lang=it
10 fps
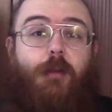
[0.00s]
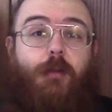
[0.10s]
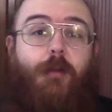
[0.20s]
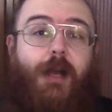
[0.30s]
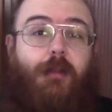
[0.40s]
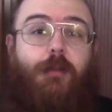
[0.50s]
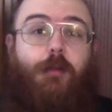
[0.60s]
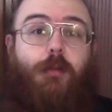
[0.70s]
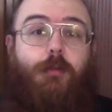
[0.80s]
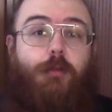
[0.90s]

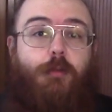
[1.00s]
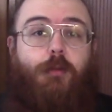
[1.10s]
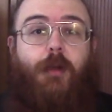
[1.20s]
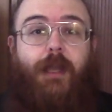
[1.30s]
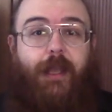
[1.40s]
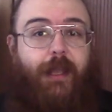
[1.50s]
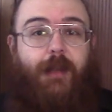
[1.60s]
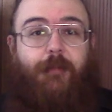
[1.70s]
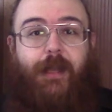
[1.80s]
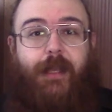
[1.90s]
quando due
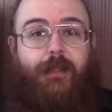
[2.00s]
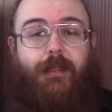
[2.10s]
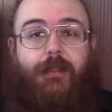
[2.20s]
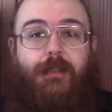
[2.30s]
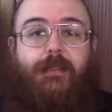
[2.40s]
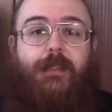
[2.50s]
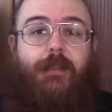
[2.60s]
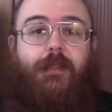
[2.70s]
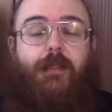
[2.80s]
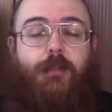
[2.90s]
elementi
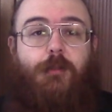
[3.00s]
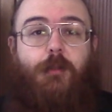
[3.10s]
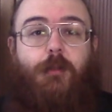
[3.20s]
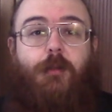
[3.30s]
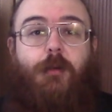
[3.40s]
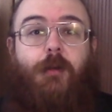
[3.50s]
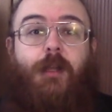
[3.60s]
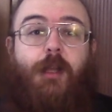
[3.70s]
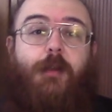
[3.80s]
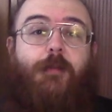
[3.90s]
distinti del gioco
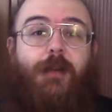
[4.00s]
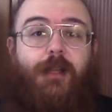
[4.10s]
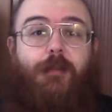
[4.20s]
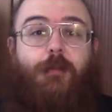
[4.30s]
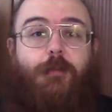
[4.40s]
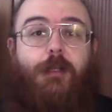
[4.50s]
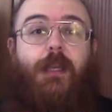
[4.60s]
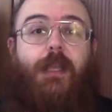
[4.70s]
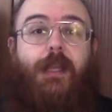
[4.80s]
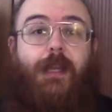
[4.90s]
vanno a
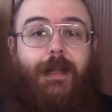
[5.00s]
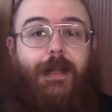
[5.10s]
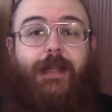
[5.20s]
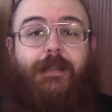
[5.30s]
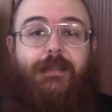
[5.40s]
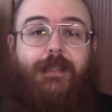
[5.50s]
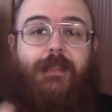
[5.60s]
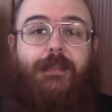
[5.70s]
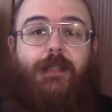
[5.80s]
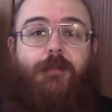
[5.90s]
fornire la
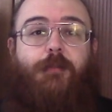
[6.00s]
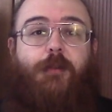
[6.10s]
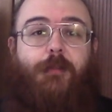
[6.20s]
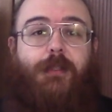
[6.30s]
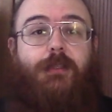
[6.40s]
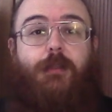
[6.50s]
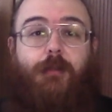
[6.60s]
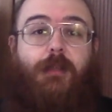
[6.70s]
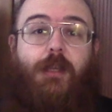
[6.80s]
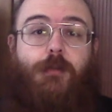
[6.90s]
stessa
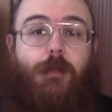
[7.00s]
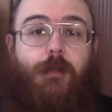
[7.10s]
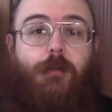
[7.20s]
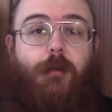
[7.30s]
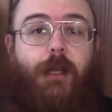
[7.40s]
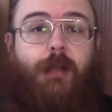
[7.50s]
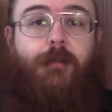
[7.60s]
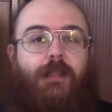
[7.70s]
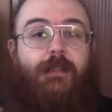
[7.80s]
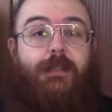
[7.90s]
informazione ai giocatori.
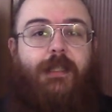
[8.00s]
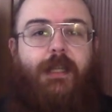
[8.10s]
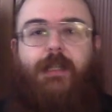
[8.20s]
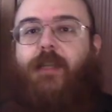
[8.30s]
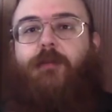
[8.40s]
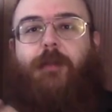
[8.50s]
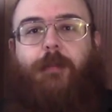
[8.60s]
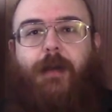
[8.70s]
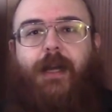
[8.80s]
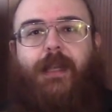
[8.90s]
Se da una
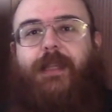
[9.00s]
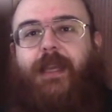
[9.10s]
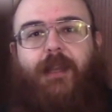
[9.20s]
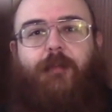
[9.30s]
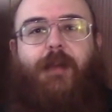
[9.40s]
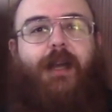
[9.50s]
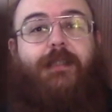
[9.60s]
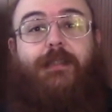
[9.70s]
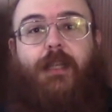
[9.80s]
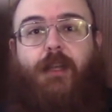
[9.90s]
parte il
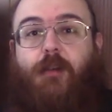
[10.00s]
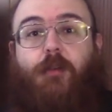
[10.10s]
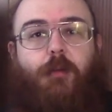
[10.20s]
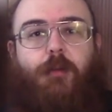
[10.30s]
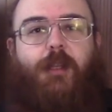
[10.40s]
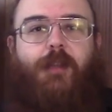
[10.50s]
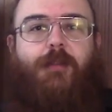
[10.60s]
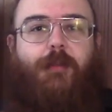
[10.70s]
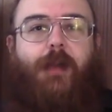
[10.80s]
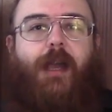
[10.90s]
master non
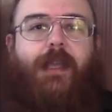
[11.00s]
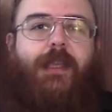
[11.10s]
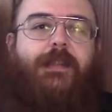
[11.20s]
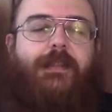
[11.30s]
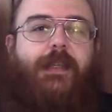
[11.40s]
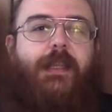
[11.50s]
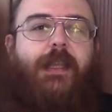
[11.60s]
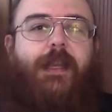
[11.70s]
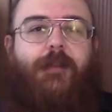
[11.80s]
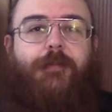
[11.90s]
deve mai
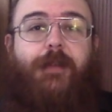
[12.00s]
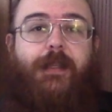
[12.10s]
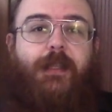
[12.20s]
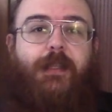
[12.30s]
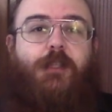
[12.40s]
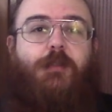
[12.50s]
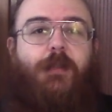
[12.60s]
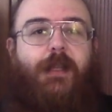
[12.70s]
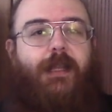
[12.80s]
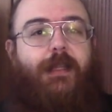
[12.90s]
inserire effetti
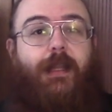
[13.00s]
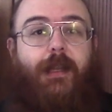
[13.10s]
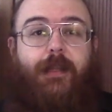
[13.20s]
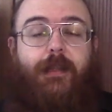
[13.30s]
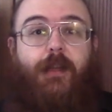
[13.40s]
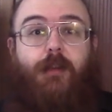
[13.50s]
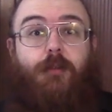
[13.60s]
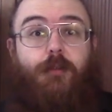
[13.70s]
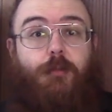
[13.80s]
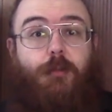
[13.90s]
dissonanti all'interno
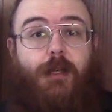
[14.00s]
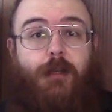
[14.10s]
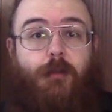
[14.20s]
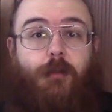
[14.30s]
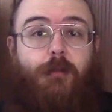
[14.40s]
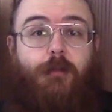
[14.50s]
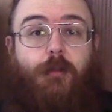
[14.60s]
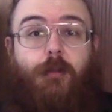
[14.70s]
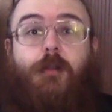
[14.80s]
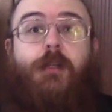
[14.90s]
del suo
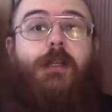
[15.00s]
racconto,